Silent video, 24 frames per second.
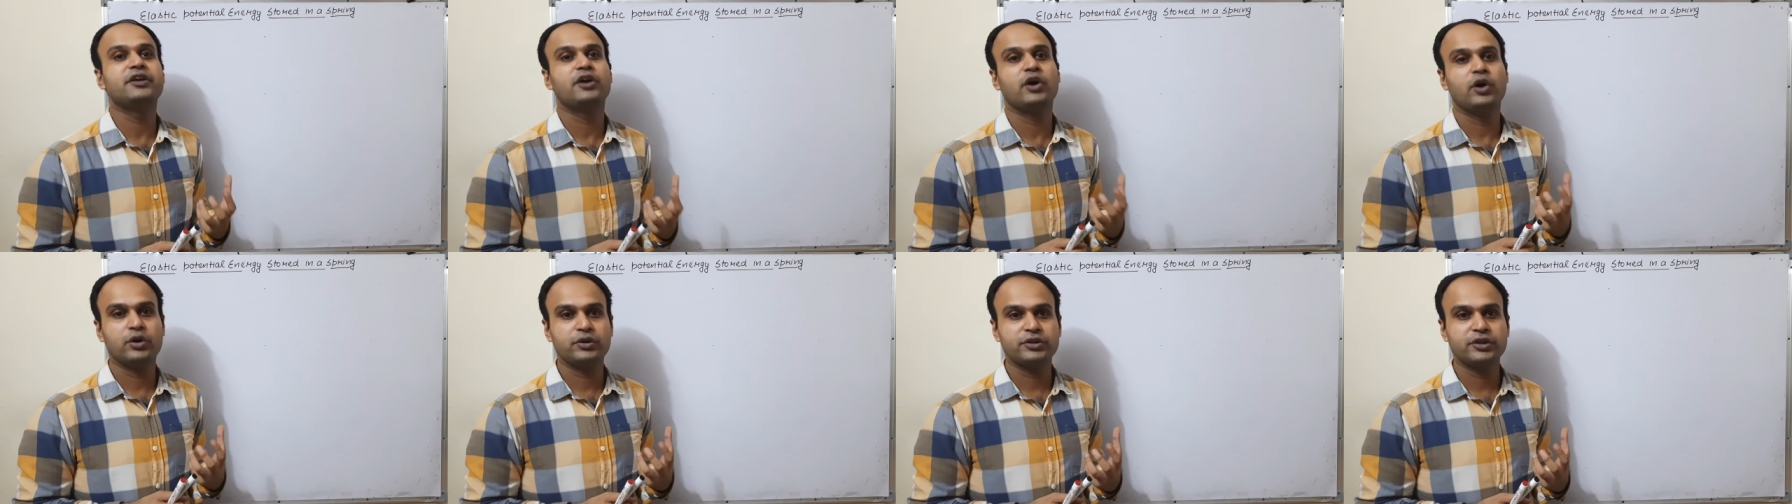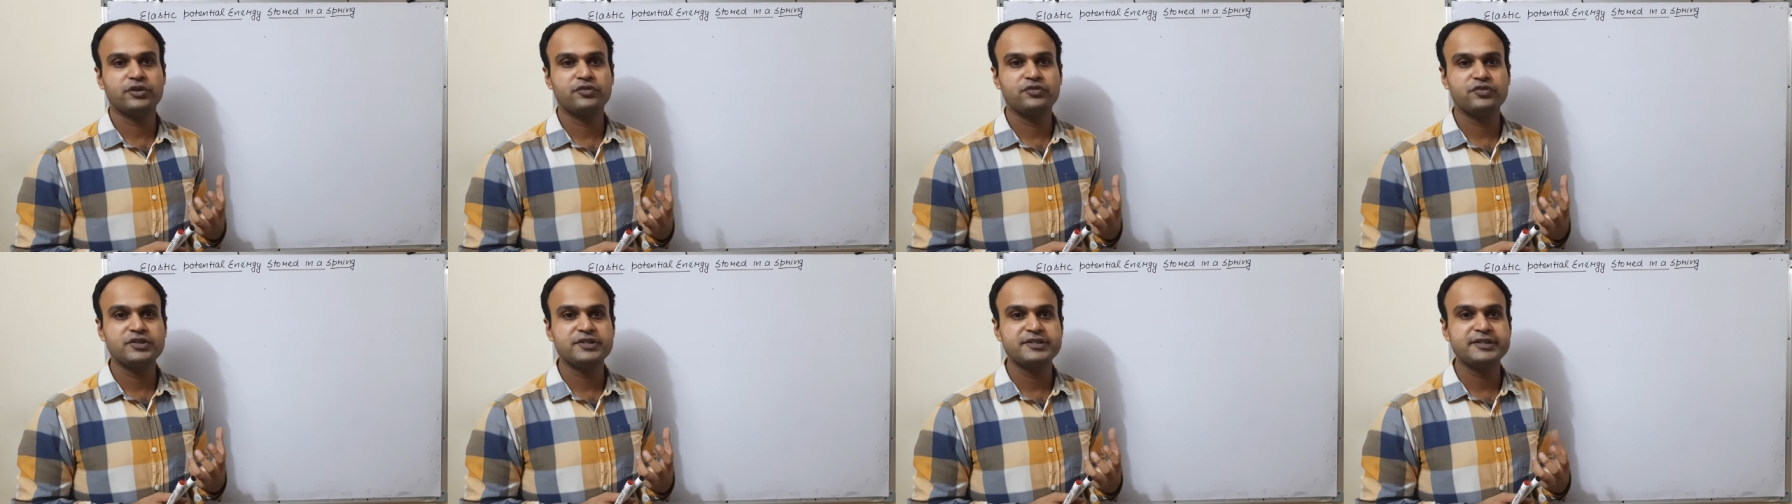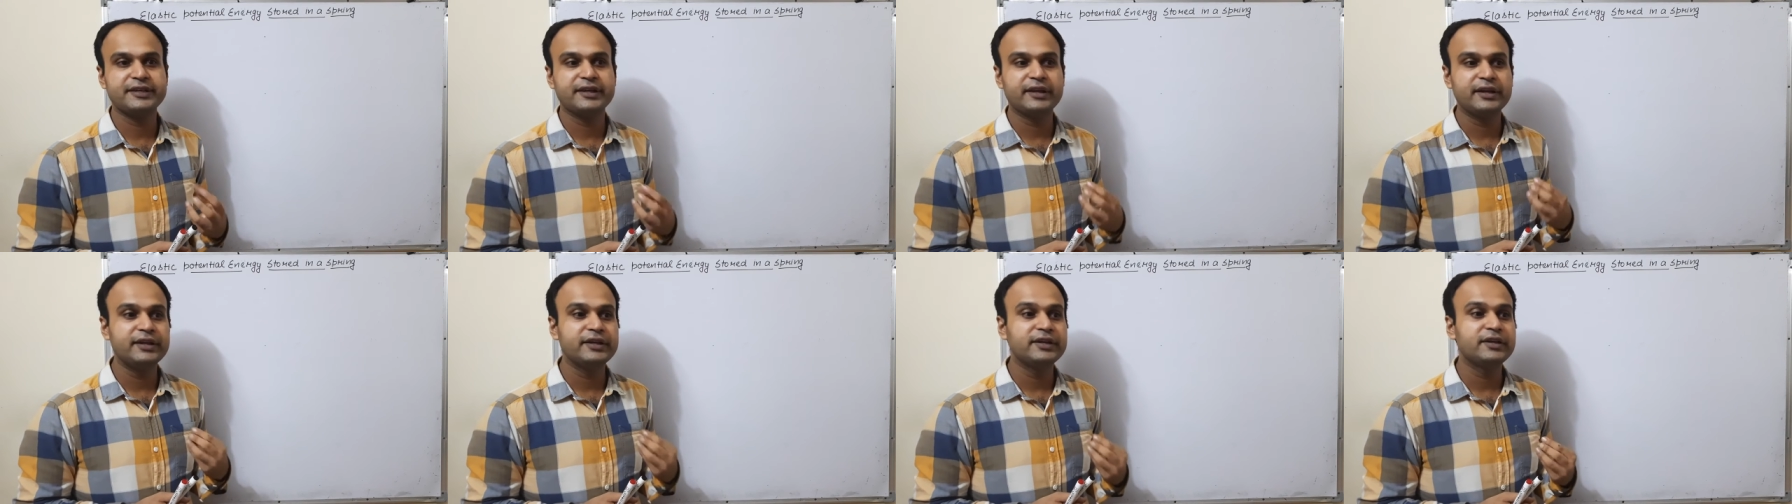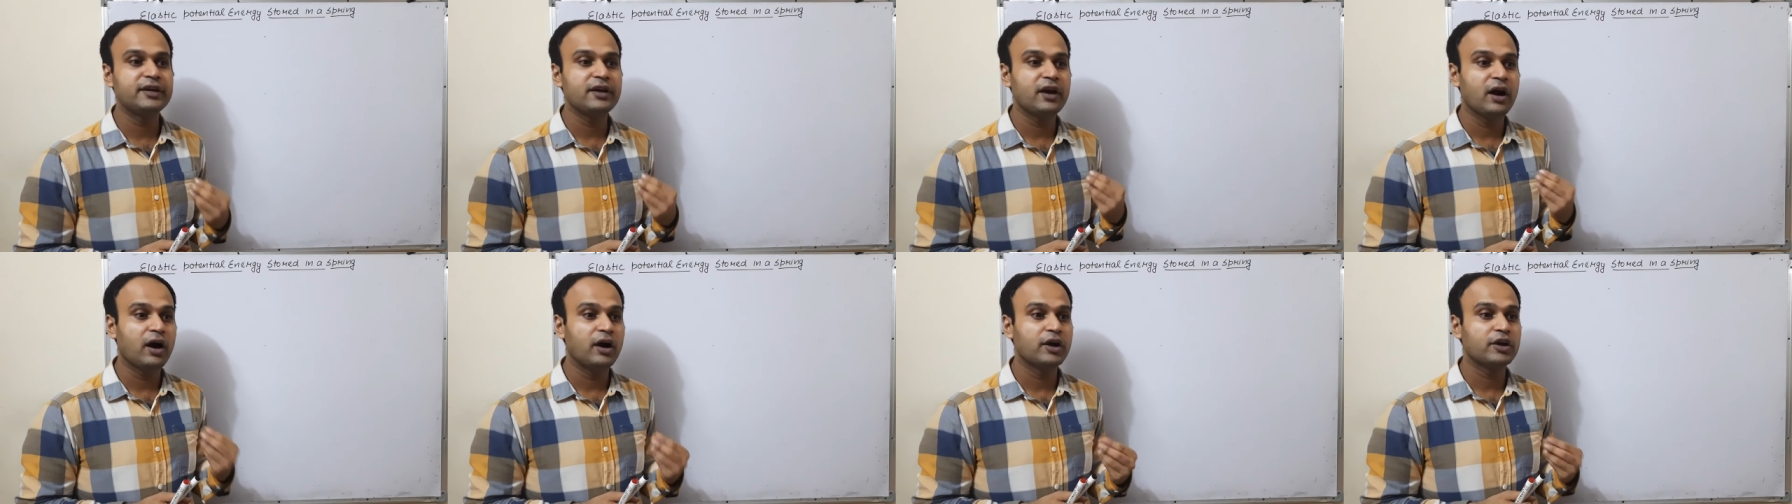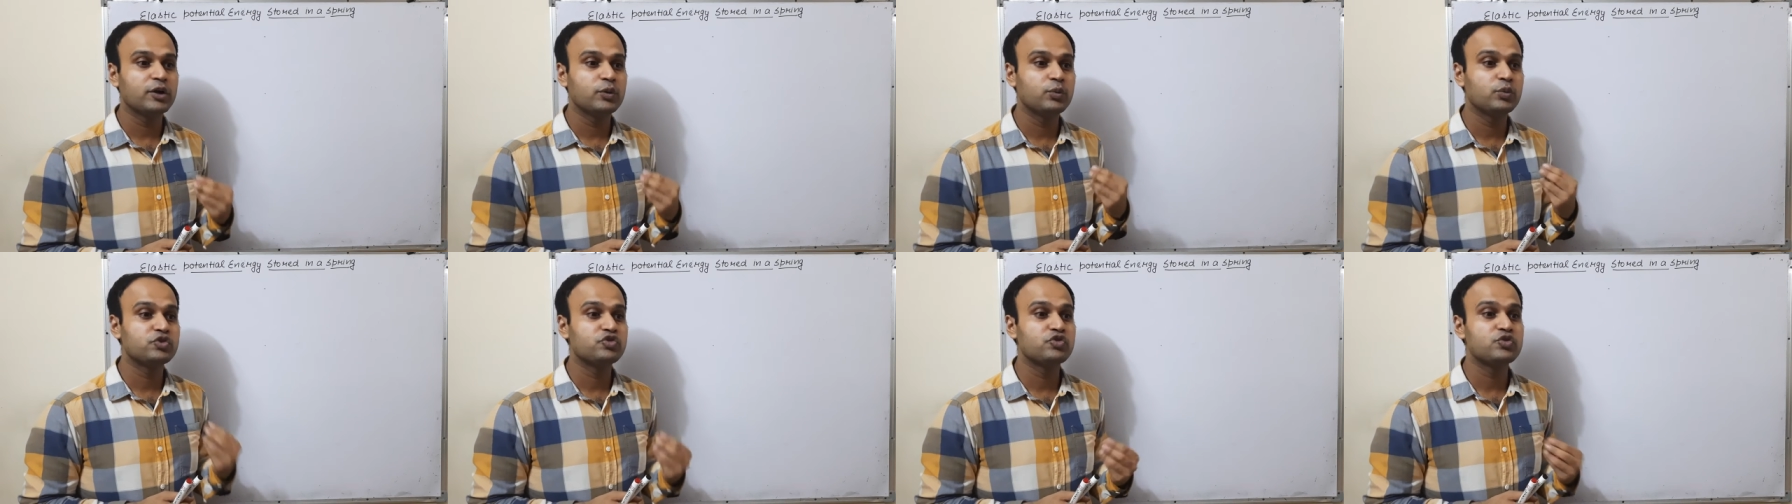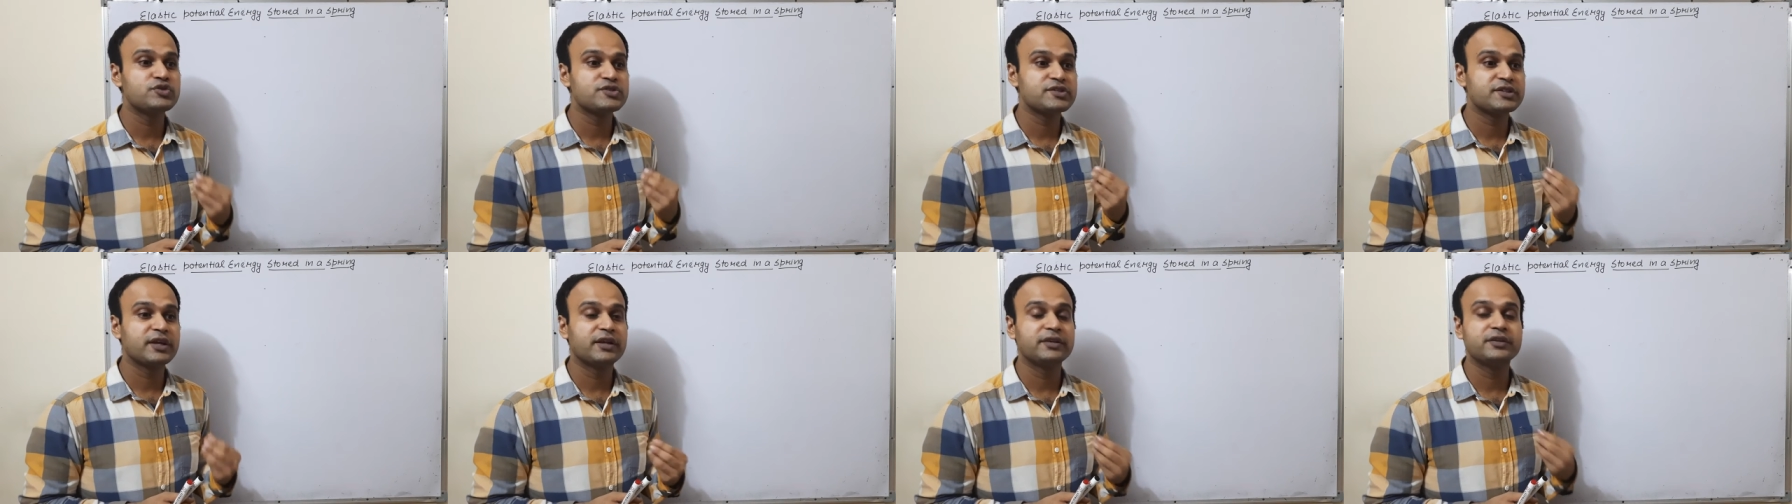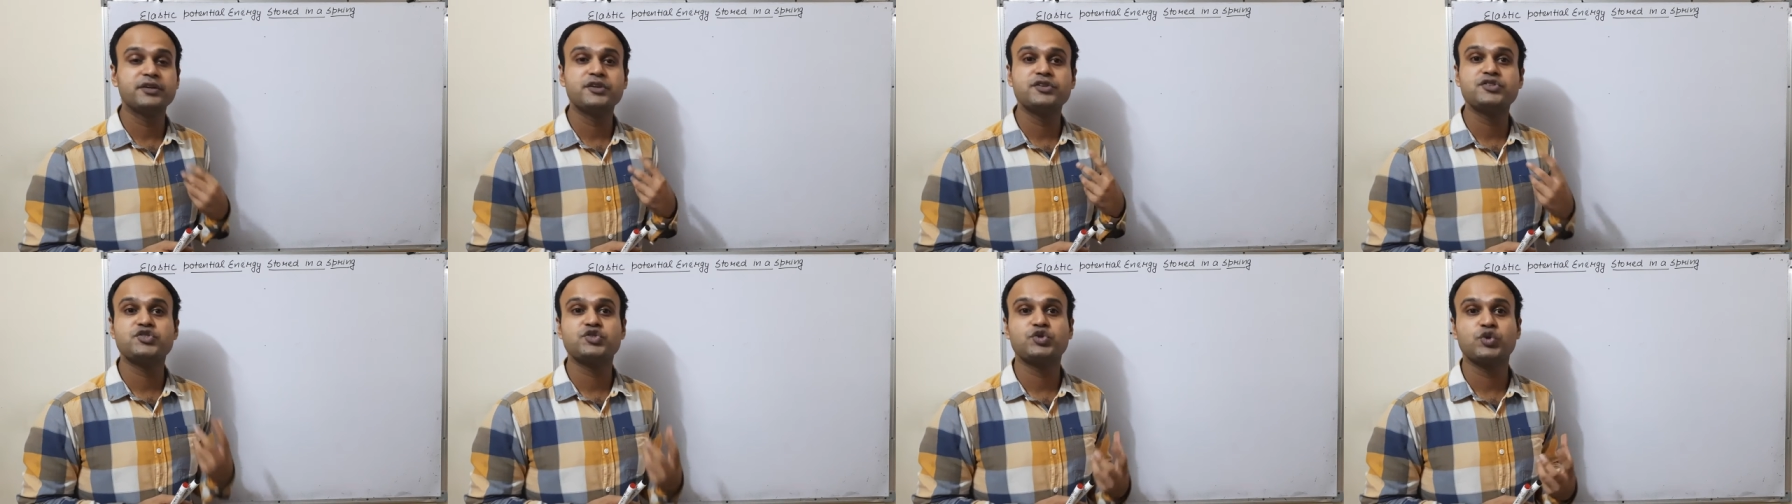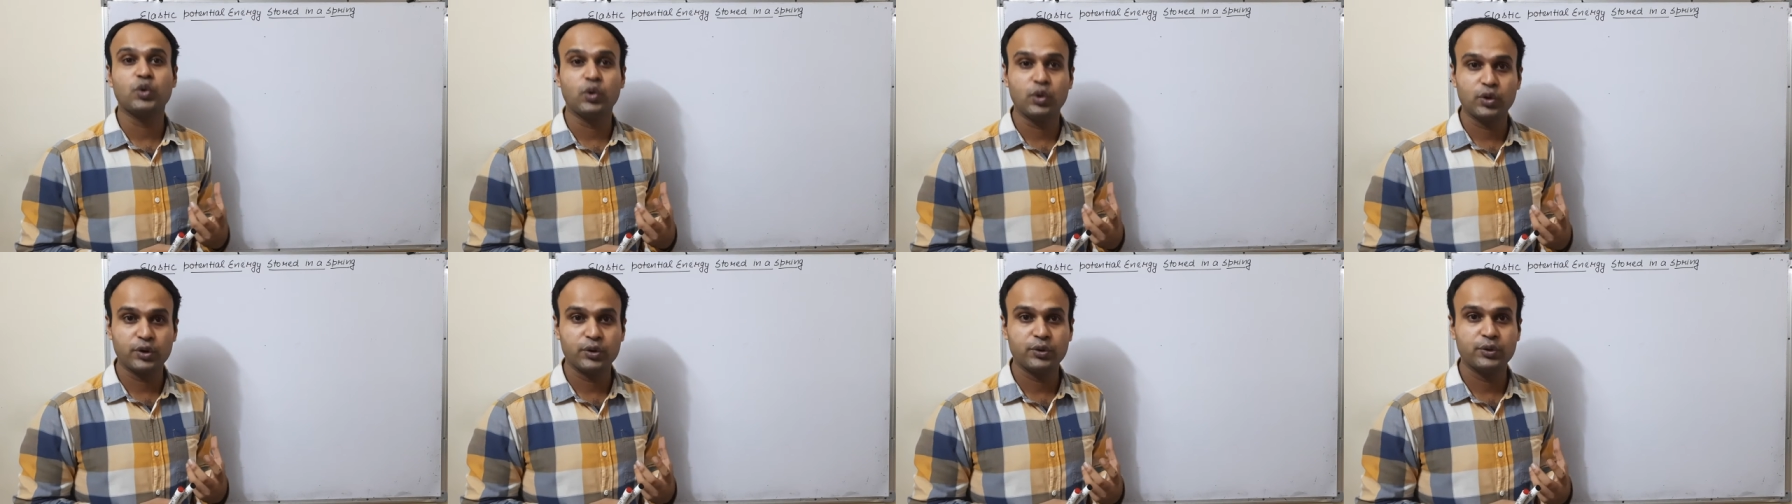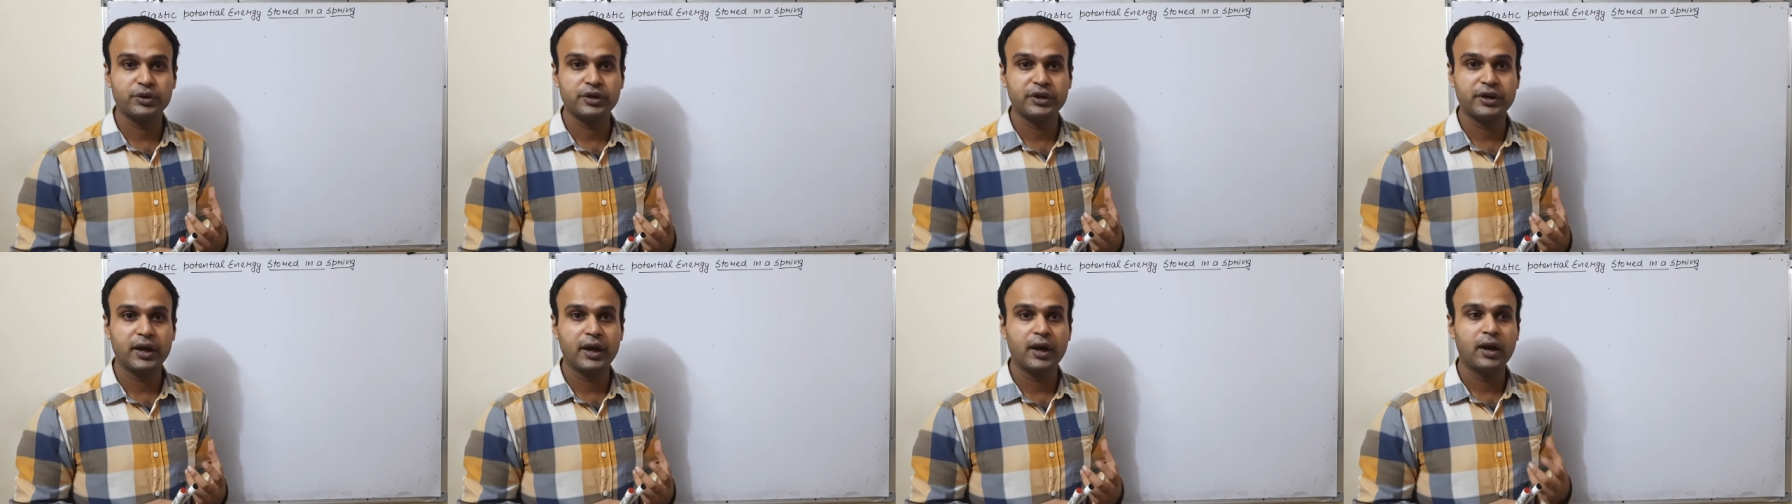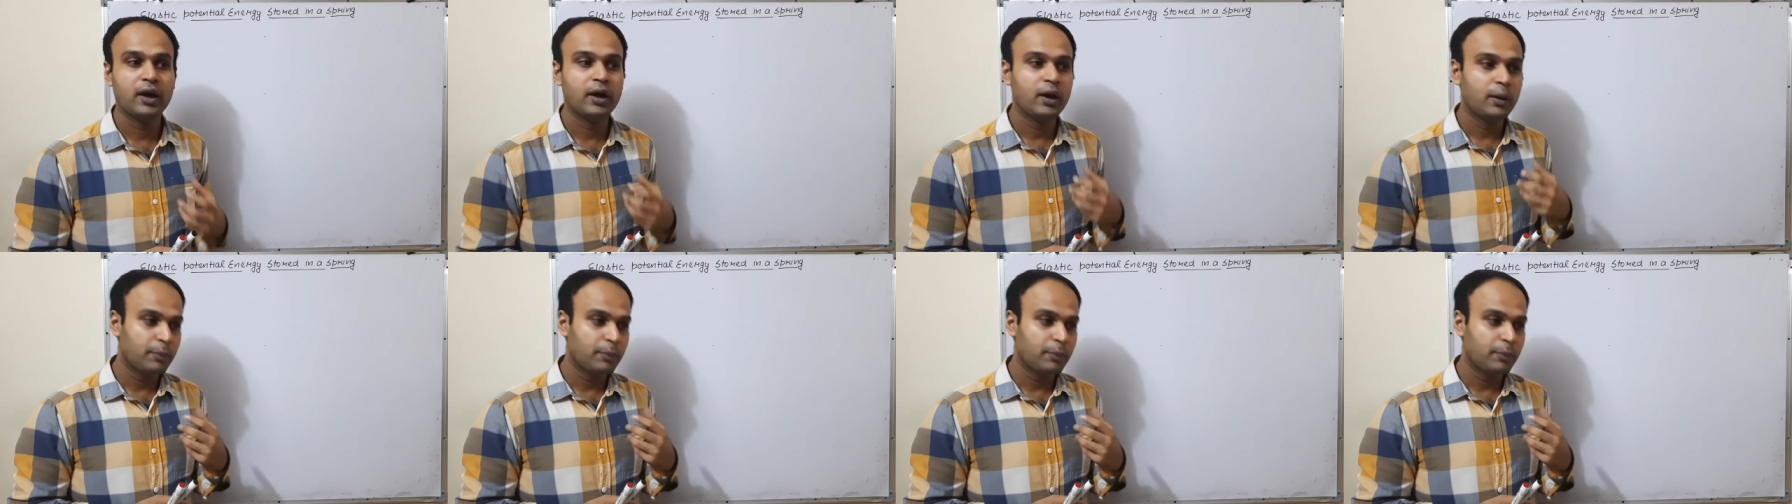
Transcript: क्या होता है फिजिकली कि हाँ कि वो जो इसके अंदर स्टोर हो रही है